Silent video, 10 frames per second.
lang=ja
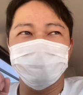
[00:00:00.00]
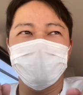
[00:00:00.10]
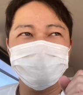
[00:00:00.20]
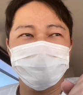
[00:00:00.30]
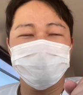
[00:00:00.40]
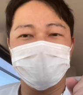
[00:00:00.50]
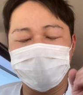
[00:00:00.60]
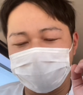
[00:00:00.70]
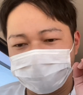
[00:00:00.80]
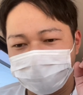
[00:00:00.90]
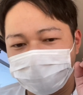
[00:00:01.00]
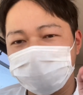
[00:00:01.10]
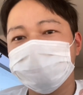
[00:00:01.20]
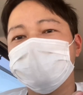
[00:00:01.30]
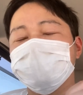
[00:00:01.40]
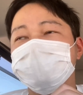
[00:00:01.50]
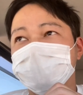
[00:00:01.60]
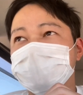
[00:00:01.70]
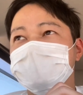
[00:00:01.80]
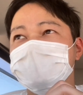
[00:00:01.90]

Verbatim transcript: のネックってやっぱその車なんで、